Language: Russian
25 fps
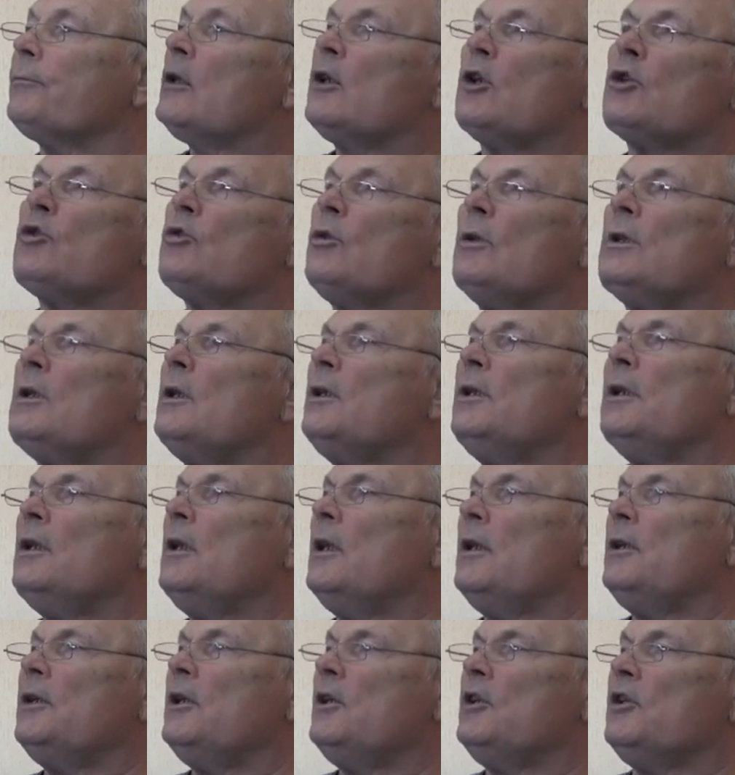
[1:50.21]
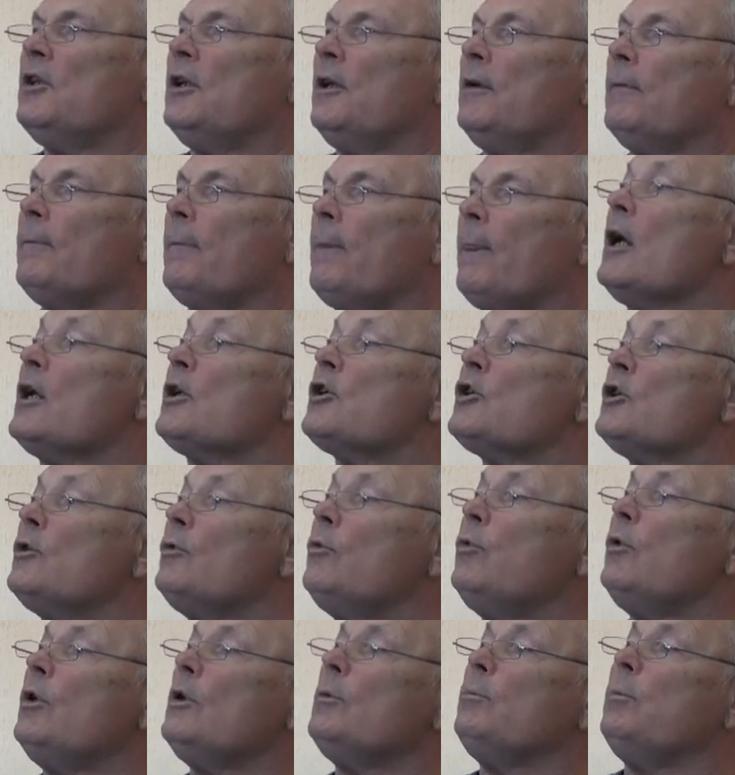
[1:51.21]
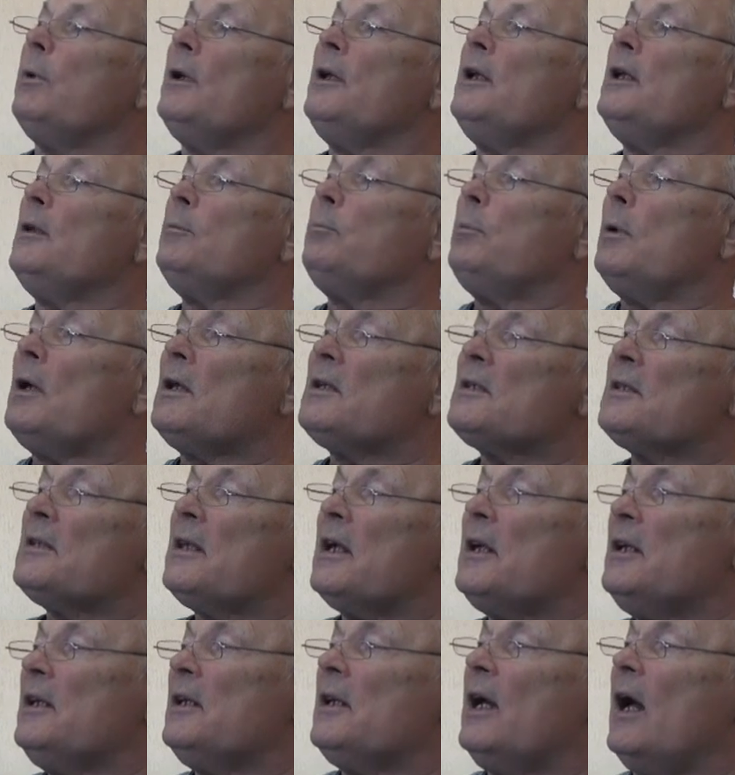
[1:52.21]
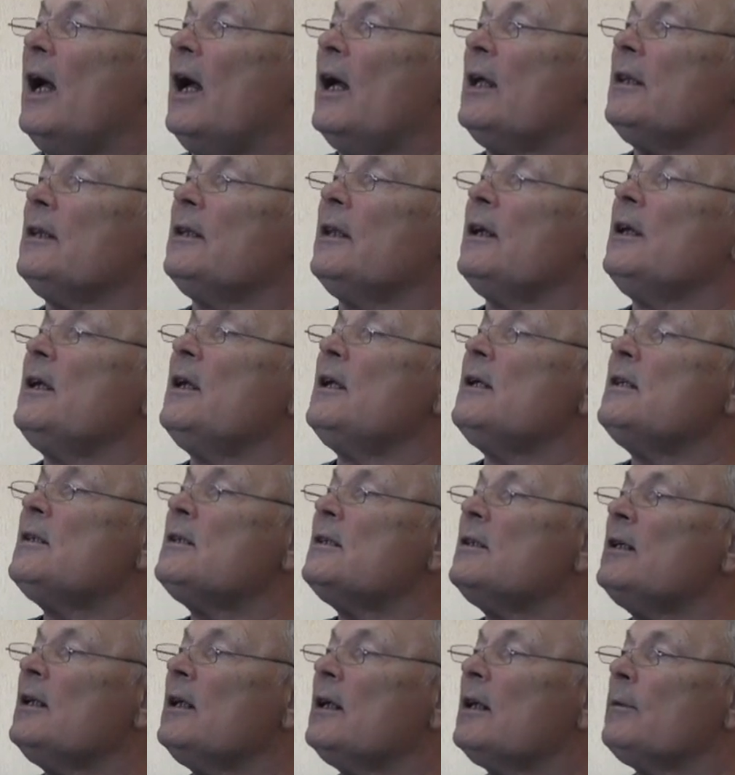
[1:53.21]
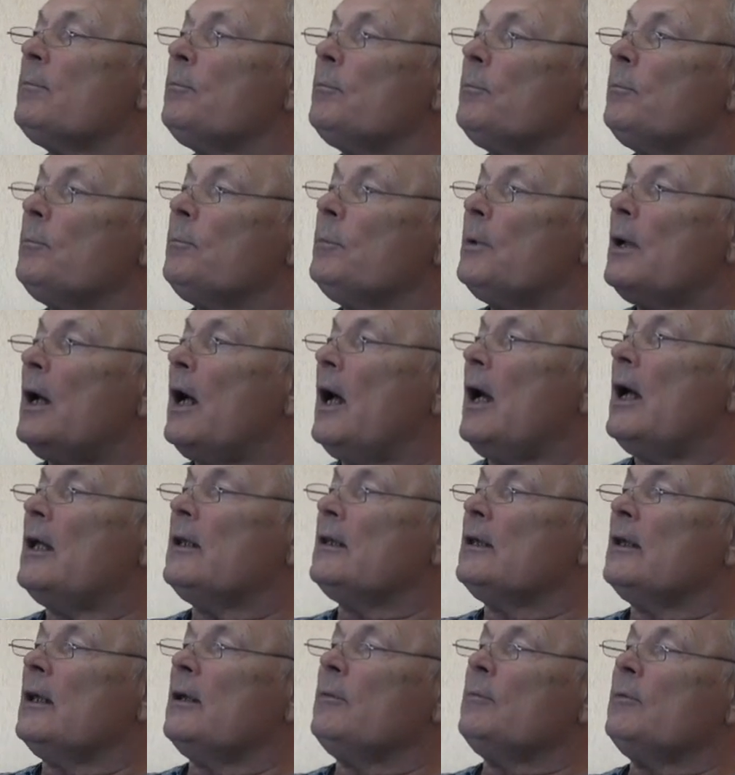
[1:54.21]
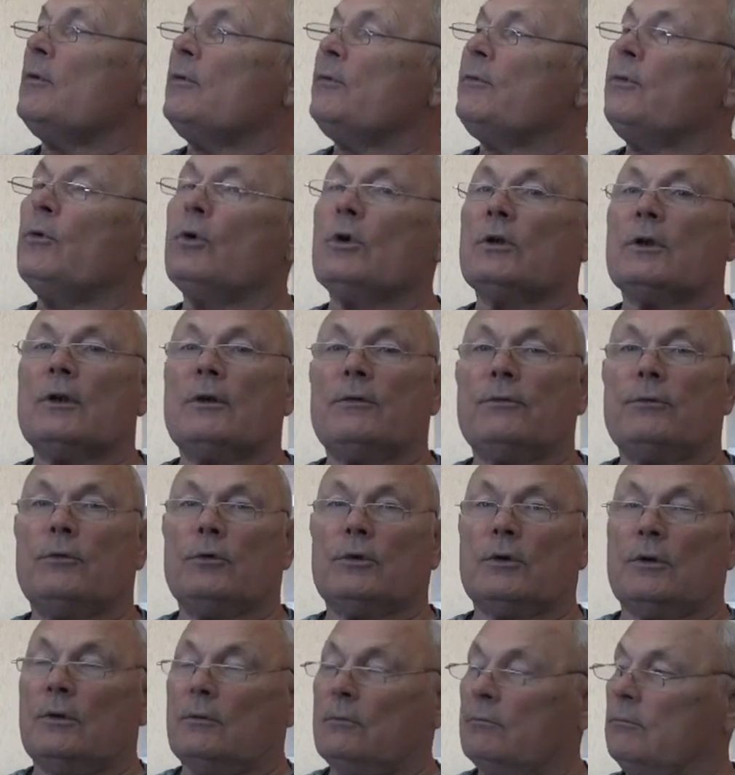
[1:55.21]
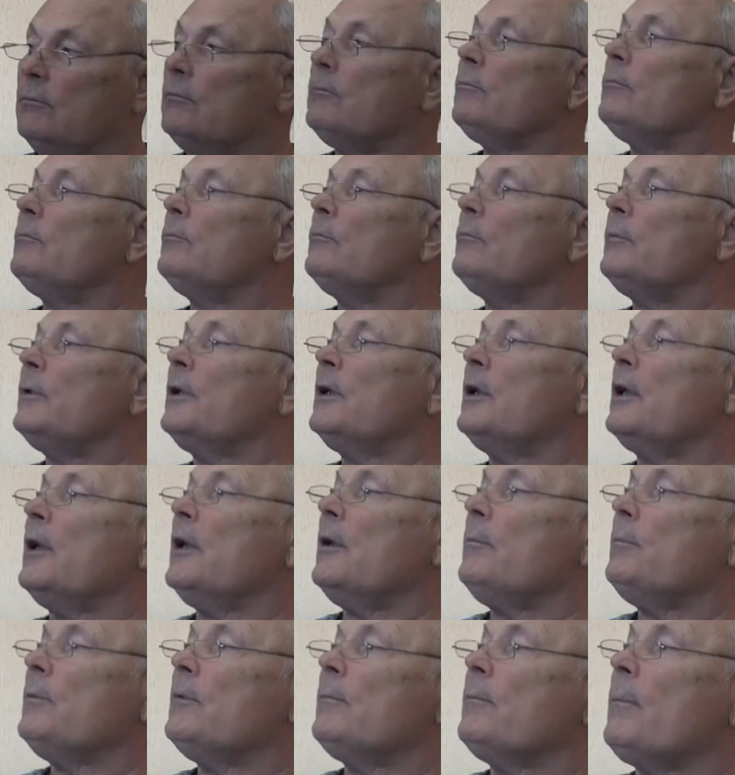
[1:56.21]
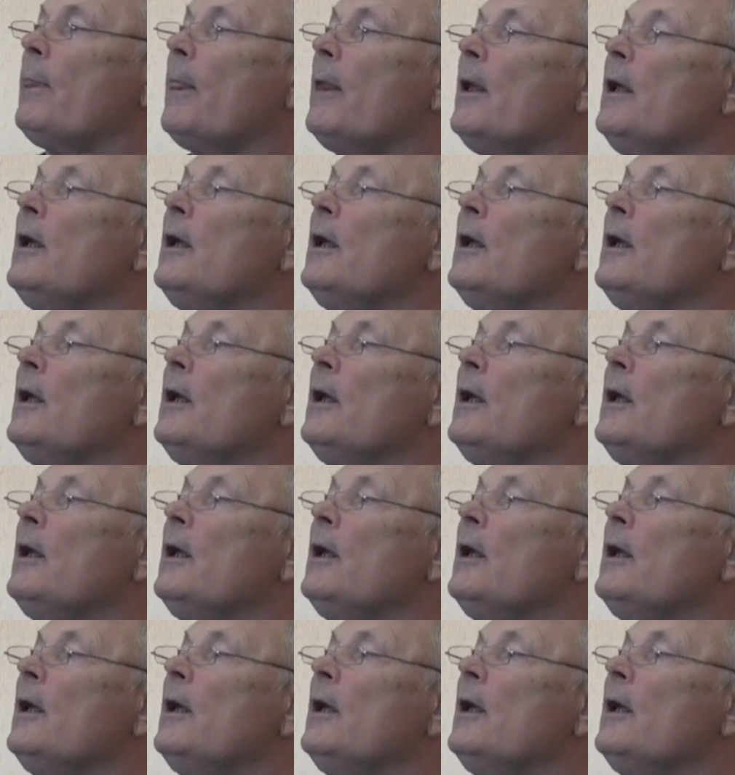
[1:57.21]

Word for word: Так что это не для детей. Живот болит постоянно, язык пятнами, фото, фото прикрепим.